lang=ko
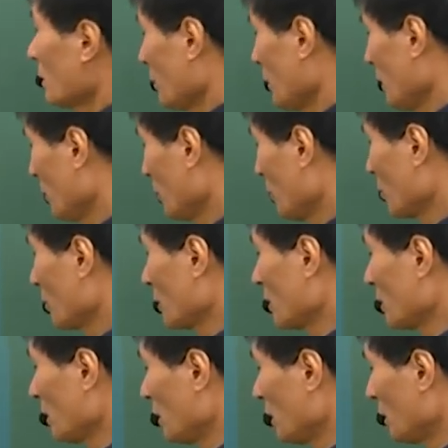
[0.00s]

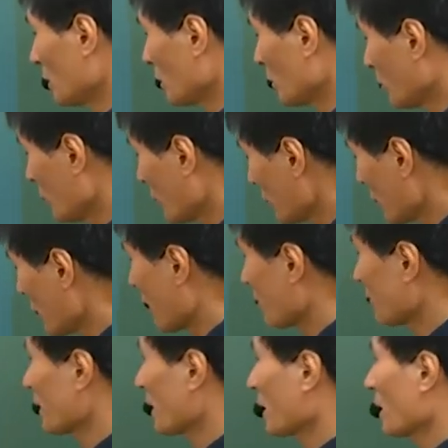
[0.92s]
비동기 전동기
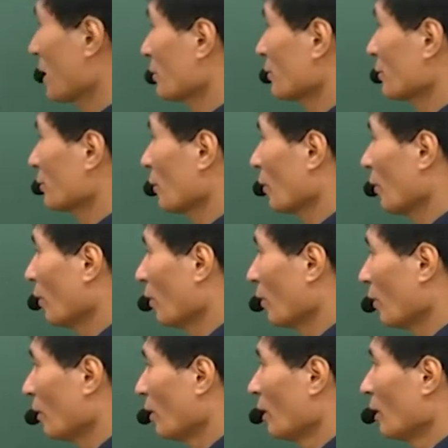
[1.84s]
감소의
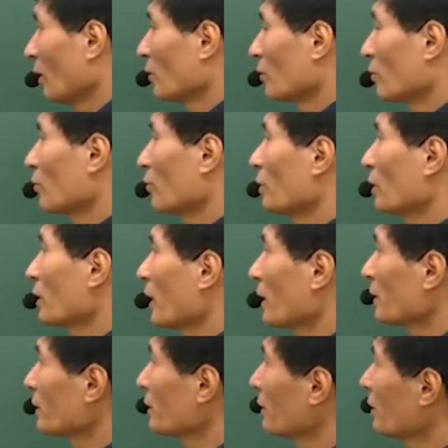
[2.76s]
개수도
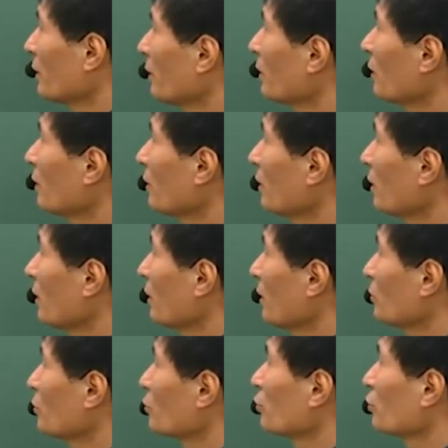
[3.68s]
규격에서
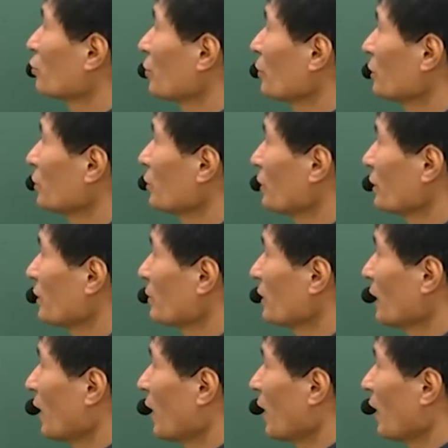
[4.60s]
주어지고
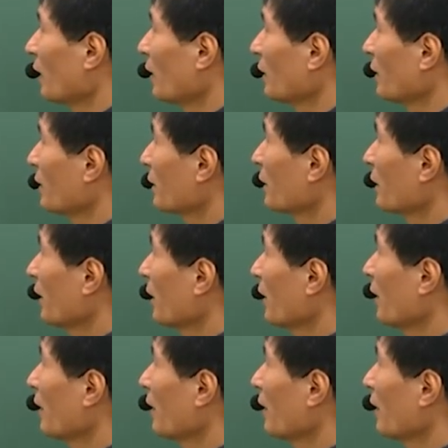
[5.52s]
있습니다. 이렇게.